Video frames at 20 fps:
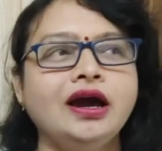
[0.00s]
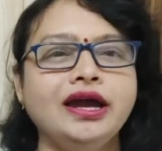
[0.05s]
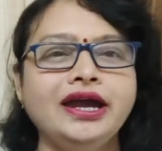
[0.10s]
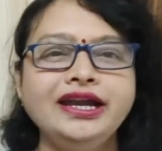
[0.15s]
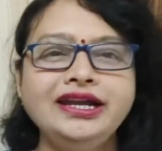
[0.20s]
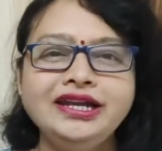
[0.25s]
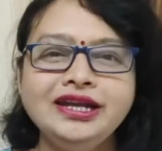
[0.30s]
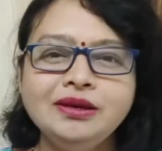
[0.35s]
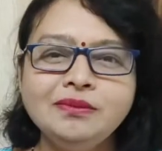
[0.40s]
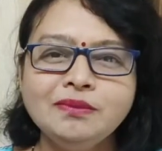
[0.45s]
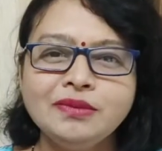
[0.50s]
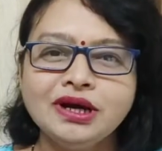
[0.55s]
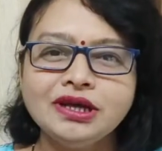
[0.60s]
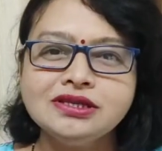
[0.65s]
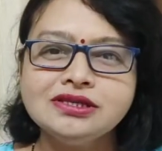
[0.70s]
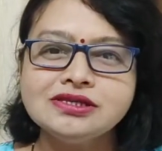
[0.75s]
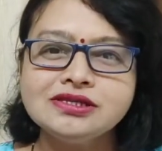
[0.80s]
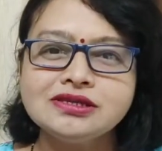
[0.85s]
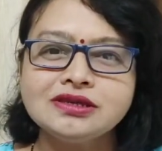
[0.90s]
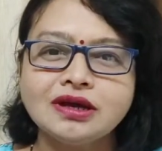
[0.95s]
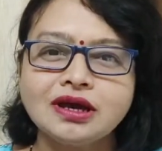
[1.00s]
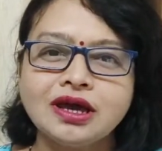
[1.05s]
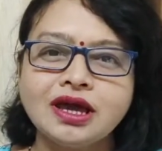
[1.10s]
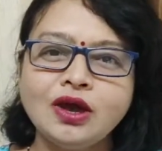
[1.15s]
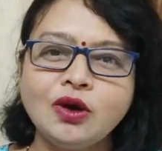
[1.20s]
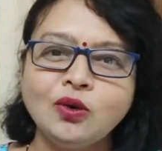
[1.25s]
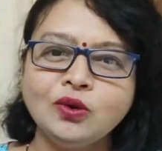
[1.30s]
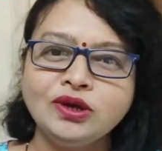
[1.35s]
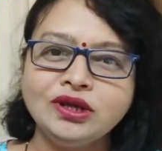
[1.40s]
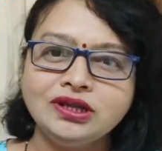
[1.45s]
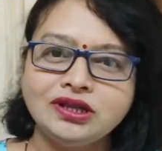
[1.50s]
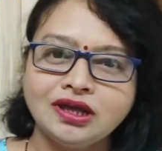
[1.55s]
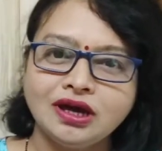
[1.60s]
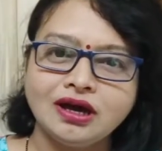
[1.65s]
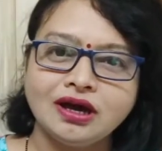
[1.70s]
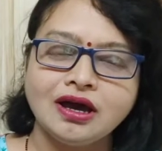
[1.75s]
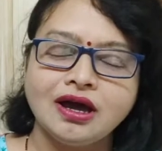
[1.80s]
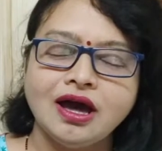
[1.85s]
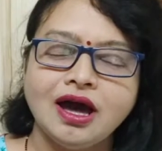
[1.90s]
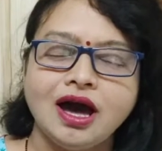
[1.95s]
एटीन uh, मंथ्स के होने
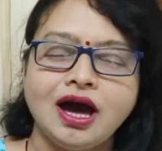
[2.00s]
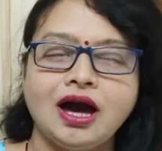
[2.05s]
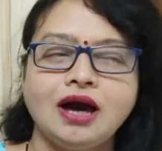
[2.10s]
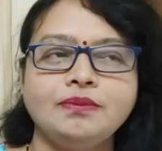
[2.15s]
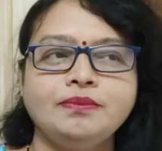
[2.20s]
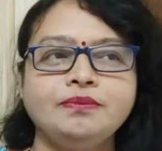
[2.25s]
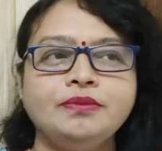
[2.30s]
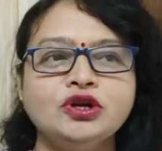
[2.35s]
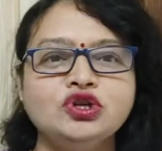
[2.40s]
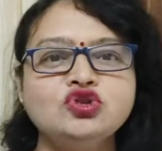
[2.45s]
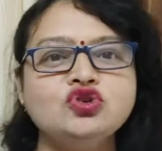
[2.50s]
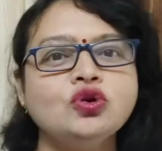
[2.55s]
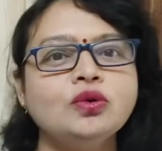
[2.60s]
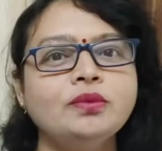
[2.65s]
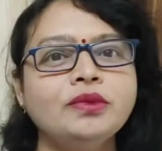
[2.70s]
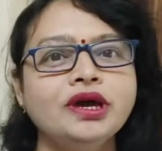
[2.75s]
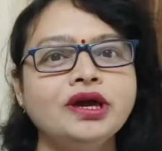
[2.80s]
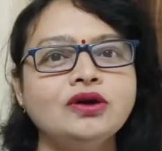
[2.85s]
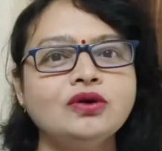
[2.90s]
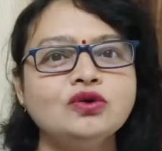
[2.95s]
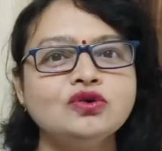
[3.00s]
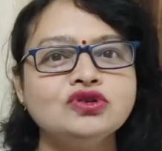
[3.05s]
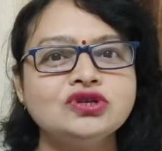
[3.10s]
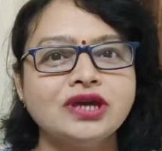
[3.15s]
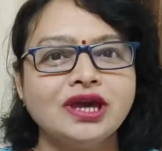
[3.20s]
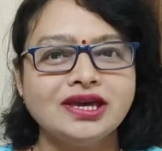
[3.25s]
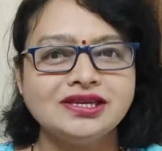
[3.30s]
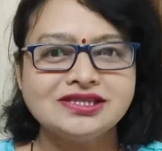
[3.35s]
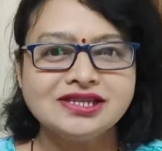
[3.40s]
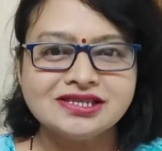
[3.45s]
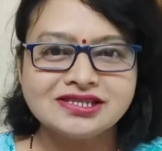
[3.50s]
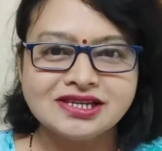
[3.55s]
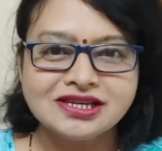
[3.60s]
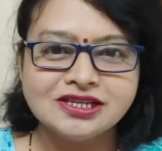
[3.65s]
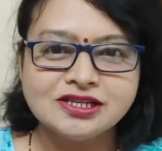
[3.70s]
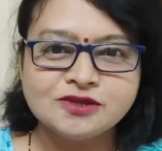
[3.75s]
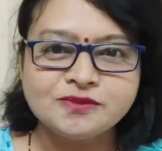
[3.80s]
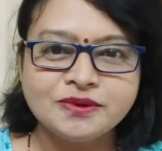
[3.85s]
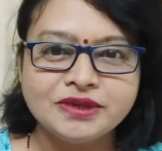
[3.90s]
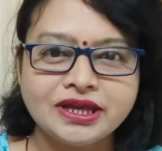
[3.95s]
तक आप बच्चों में कुछ ऐसे
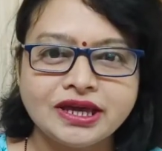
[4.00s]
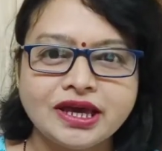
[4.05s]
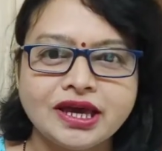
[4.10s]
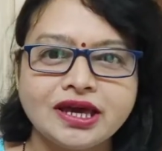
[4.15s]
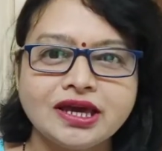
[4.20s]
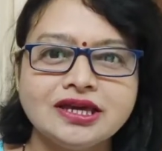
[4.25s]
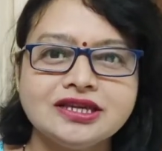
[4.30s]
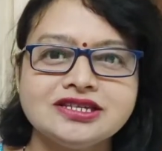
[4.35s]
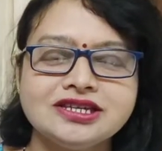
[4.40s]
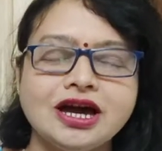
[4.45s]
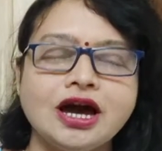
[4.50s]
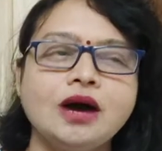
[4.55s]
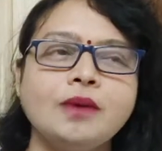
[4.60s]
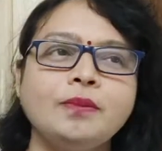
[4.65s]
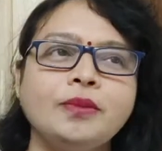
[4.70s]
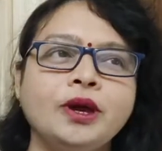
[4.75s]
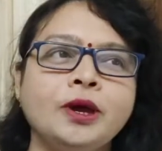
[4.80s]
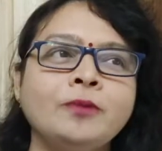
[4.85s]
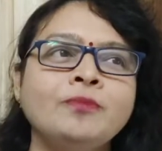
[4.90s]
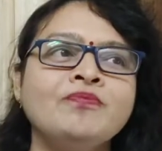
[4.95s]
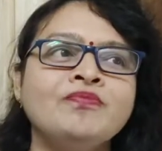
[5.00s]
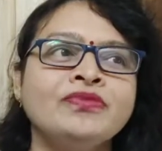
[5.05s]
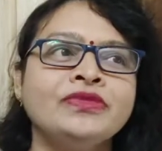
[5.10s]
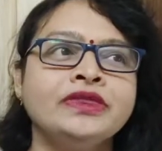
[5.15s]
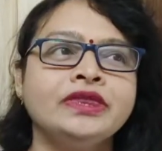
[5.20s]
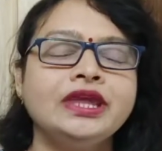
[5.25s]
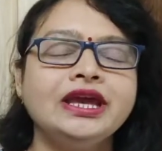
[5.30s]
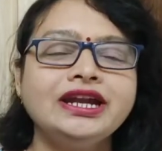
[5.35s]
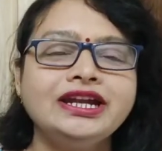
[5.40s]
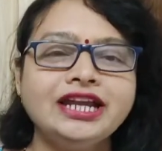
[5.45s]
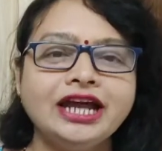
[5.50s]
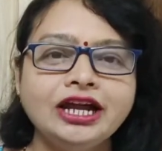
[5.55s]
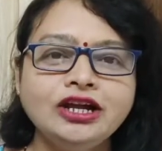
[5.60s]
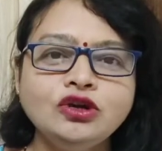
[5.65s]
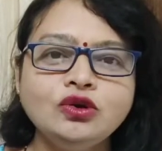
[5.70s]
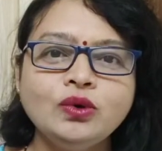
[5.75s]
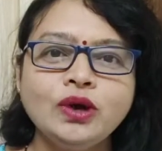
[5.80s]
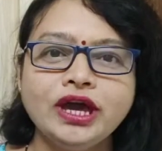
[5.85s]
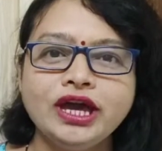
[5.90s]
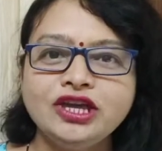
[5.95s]
स्किल्स भी देखेंगे जहाँ पे दे
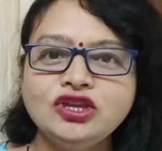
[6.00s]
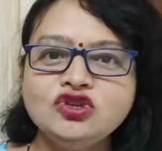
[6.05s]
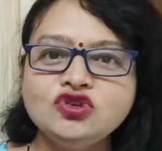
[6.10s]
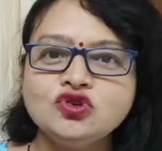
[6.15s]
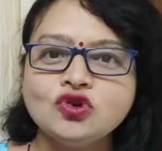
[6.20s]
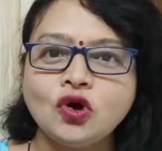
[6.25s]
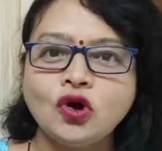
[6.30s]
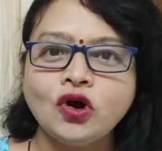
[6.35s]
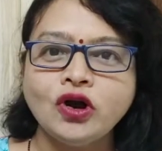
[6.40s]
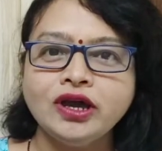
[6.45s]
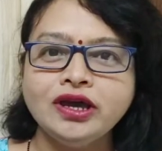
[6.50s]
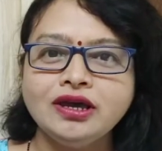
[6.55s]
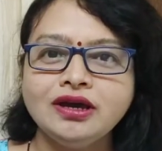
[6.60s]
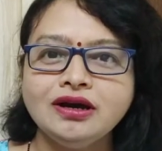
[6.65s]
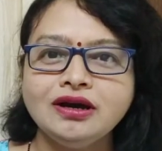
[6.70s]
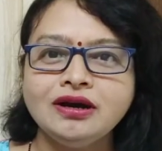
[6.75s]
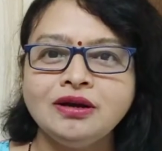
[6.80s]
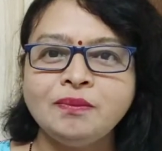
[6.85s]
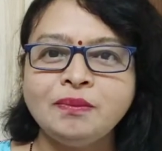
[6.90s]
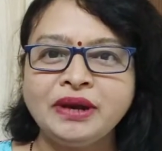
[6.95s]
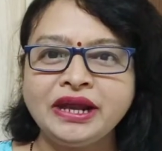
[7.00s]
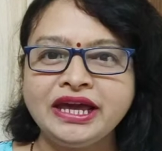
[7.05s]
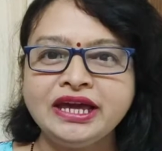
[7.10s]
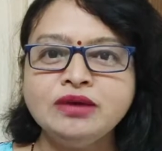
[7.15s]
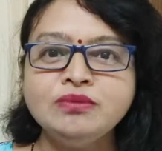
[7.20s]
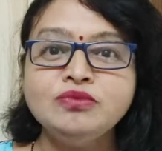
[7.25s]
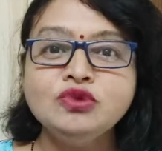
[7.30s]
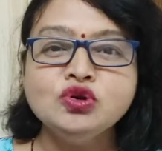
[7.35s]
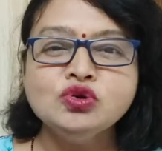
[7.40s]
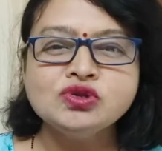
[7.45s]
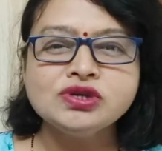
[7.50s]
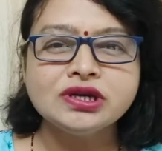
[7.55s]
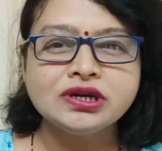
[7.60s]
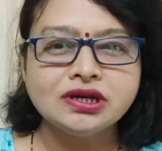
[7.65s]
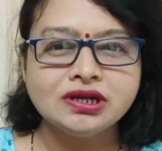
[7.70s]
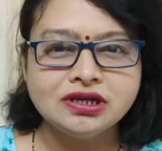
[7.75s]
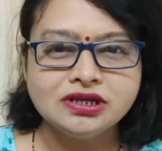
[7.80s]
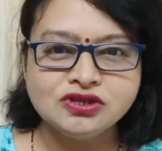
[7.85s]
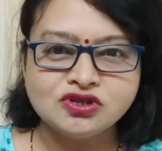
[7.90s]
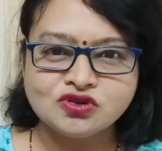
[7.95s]
टेन टू एन्जॉय प्लेइंग
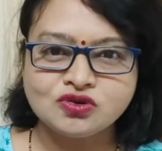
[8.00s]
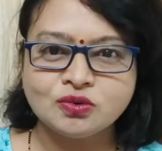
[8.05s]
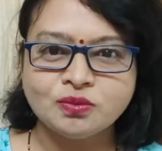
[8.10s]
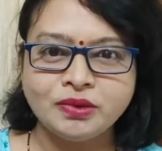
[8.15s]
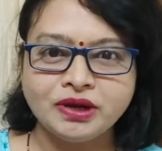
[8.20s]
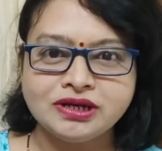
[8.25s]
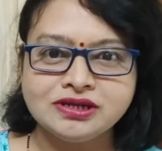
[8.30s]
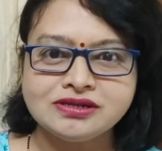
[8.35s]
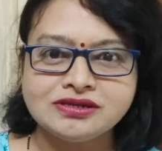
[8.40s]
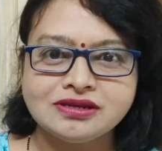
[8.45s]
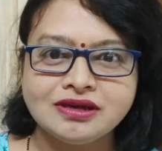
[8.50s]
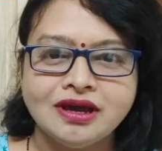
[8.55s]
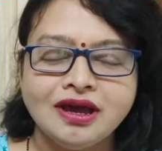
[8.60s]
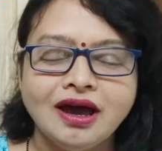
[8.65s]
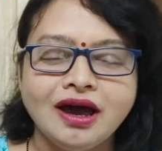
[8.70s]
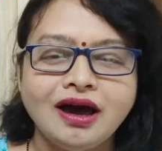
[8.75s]
म्यूजिकल इंस्ट्रूमेंट्स